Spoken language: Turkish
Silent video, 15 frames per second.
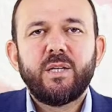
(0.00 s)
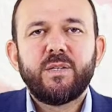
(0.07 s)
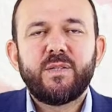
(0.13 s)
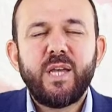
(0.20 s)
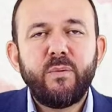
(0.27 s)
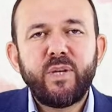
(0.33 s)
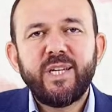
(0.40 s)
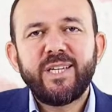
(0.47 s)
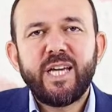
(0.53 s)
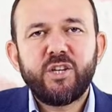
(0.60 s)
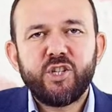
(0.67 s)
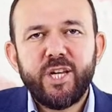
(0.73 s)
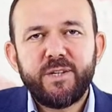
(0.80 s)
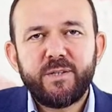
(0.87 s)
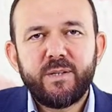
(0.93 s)
Sevgili
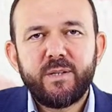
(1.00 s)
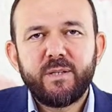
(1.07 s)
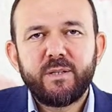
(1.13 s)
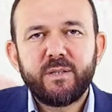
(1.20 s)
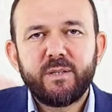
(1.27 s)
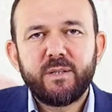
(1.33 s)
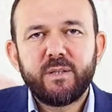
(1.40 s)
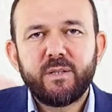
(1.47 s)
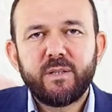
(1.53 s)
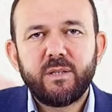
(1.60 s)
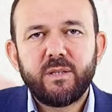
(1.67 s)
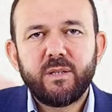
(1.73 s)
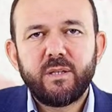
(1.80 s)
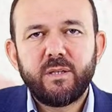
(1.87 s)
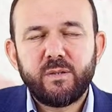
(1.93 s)
gençler,
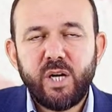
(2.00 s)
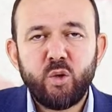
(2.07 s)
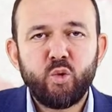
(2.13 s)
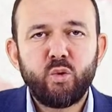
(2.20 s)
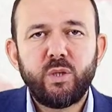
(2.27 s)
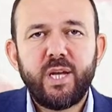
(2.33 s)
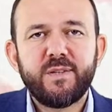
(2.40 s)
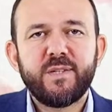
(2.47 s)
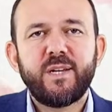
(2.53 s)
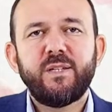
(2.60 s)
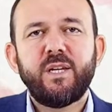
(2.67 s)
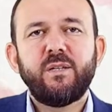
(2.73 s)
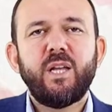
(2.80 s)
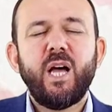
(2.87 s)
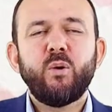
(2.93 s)
Resulullah
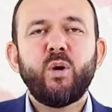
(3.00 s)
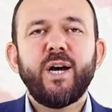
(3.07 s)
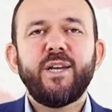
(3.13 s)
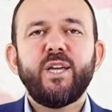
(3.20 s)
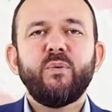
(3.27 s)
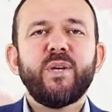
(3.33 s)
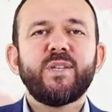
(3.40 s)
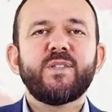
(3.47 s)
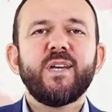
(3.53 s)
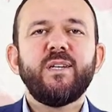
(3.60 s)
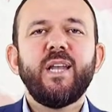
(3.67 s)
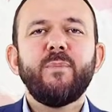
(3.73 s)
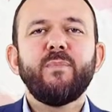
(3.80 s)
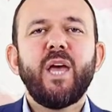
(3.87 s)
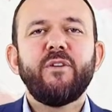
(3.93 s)
sallallahu aleyhi ve
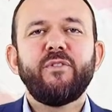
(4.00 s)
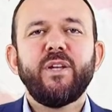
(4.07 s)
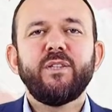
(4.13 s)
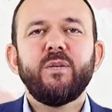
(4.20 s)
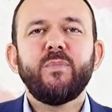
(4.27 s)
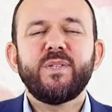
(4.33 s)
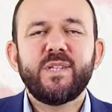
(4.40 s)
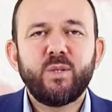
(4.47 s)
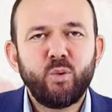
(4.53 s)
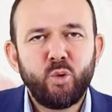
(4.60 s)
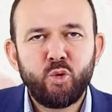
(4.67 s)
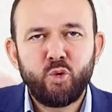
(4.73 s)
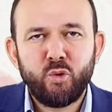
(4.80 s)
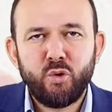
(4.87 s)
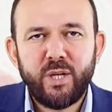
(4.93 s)
sellem Efendimizin
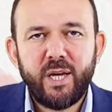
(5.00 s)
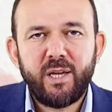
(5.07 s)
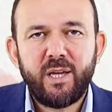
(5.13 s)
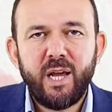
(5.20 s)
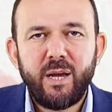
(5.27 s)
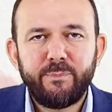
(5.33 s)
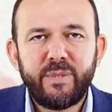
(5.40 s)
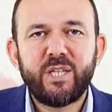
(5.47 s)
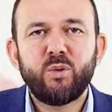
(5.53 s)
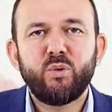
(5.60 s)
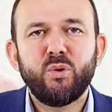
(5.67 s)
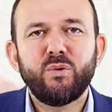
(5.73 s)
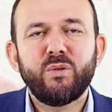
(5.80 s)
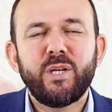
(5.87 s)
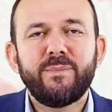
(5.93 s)
huzuruna bir
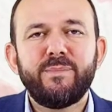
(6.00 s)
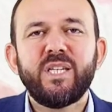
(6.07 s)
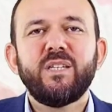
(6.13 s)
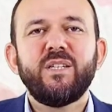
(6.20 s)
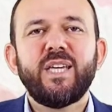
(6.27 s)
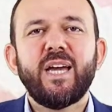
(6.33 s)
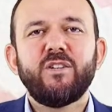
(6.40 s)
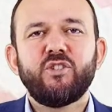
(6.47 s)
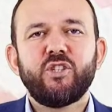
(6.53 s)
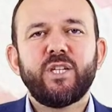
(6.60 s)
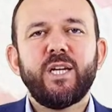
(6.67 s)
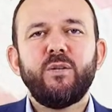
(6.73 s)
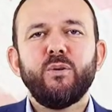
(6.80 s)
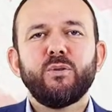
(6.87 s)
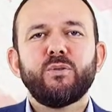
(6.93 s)
gün bir genç
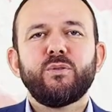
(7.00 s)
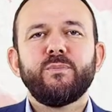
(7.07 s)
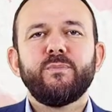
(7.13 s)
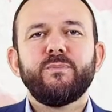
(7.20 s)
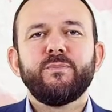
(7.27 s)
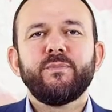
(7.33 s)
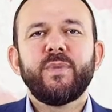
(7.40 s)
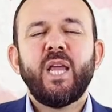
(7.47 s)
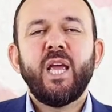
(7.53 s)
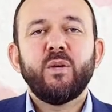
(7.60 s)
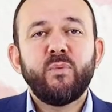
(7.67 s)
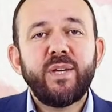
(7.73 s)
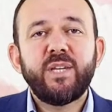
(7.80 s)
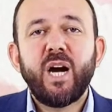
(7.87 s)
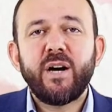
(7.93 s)
geliyor.
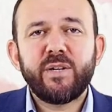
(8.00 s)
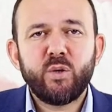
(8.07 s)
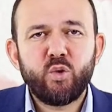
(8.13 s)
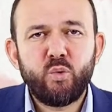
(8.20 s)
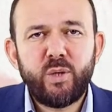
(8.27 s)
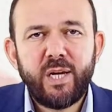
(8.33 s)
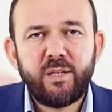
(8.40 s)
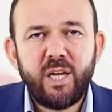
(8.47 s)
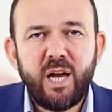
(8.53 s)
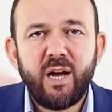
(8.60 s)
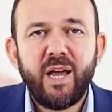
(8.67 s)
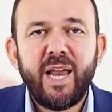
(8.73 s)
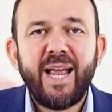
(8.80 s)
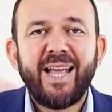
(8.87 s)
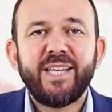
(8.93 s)
Ve ya Resulallah
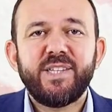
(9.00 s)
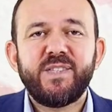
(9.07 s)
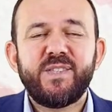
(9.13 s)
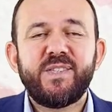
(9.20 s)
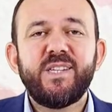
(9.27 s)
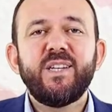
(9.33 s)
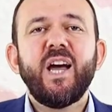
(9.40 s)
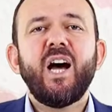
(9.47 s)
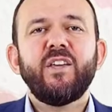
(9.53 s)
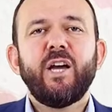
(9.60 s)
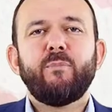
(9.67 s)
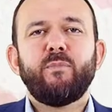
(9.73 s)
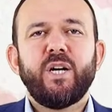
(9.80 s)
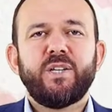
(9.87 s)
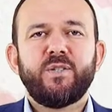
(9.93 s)
zina
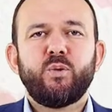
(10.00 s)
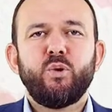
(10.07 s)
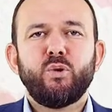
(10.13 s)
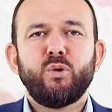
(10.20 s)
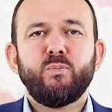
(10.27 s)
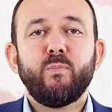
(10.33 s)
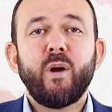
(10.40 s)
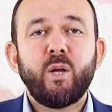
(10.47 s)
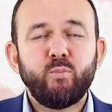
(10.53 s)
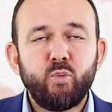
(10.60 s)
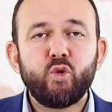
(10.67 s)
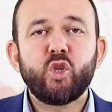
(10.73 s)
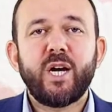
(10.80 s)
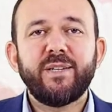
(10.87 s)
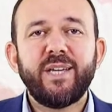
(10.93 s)
yapmak istiyorum,
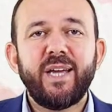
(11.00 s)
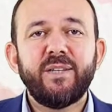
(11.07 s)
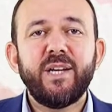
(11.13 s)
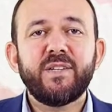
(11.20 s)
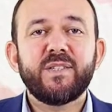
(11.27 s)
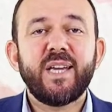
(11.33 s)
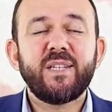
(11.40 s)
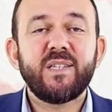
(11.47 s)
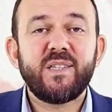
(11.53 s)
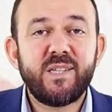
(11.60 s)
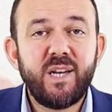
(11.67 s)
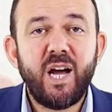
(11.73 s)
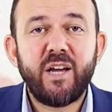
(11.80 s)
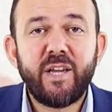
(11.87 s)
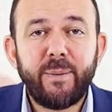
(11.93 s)
müsaade edersen
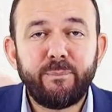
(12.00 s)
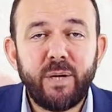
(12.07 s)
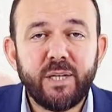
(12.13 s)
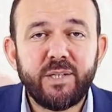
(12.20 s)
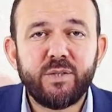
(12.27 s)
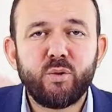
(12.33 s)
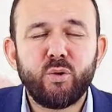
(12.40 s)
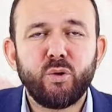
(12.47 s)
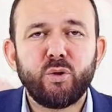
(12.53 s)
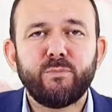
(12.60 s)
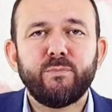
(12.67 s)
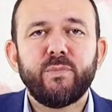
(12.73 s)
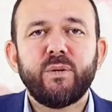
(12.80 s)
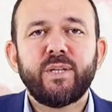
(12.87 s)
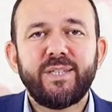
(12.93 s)
zina yapmak
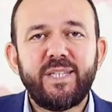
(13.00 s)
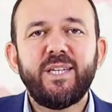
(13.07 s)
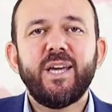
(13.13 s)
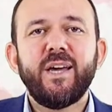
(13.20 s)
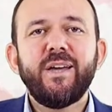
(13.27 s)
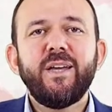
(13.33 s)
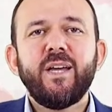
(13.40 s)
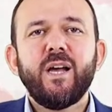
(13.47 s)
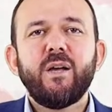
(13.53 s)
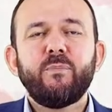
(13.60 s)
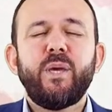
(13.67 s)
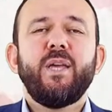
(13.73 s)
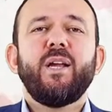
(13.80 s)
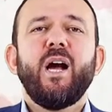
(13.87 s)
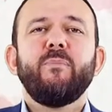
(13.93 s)
istiyorum diye
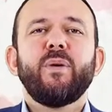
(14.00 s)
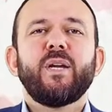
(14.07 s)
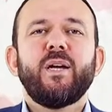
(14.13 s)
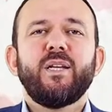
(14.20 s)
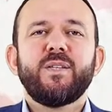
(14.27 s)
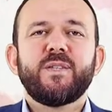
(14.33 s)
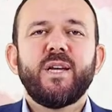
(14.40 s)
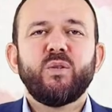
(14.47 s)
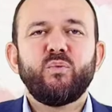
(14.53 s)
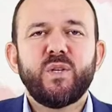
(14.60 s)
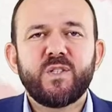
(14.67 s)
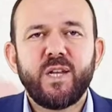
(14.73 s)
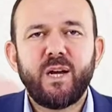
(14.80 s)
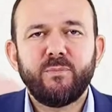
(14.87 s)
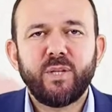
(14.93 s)
Peygamber aleyhissalatü
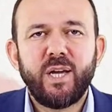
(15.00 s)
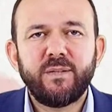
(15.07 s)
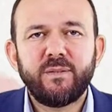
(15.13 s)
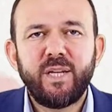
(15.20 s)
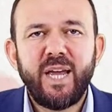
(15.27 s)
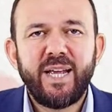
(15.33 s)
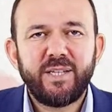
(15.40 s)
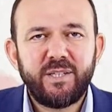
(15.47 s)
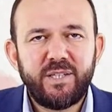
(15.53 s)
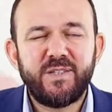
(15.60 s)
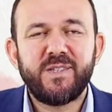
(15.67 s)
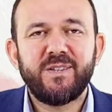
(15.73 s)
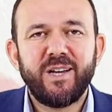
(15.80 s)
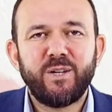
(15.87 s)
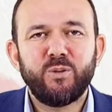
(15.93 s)
vesselam'dan
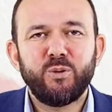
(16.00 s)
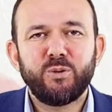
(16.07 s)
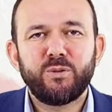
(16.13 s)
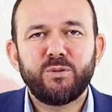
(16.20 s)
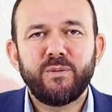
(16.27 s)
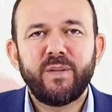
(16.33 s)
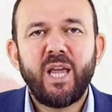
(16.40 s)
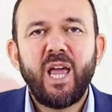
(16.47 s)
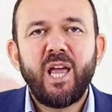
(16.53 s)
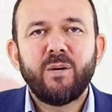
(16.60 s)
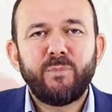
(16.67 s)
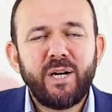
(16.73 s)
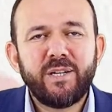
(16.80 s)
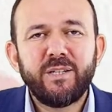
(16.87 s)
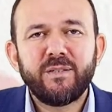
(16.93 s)
izin alıyor.
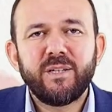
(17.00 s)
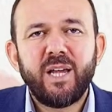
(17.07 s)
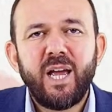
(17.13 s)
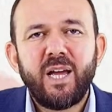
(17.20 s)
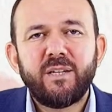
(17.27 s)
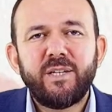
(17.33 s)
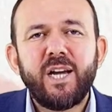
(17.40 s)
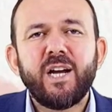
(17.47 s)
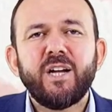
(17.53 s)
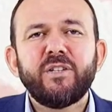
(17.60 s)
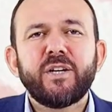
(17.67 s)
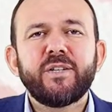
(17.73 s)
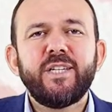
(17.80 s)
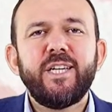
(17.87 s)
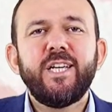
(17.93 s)
Bakın ne
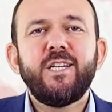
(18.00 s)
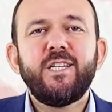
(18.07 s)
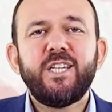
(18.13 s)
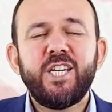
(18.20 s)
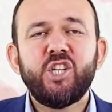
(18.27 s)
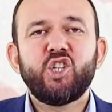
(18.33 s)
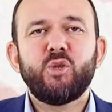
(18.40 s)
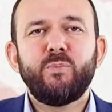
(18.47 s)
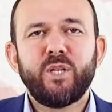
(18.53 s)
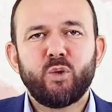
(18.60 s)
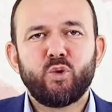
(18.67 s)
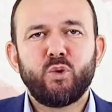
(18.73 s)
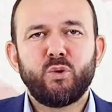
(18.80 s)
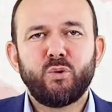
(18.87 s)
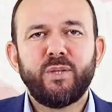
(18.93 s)
kadar ilginç bir
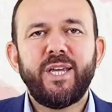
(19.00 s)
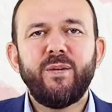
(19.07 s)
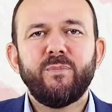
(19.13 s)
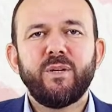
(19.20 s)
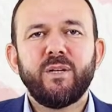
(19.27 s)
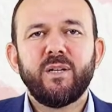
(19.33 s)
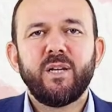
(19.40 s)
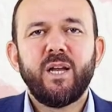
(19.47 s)
soru değil mi?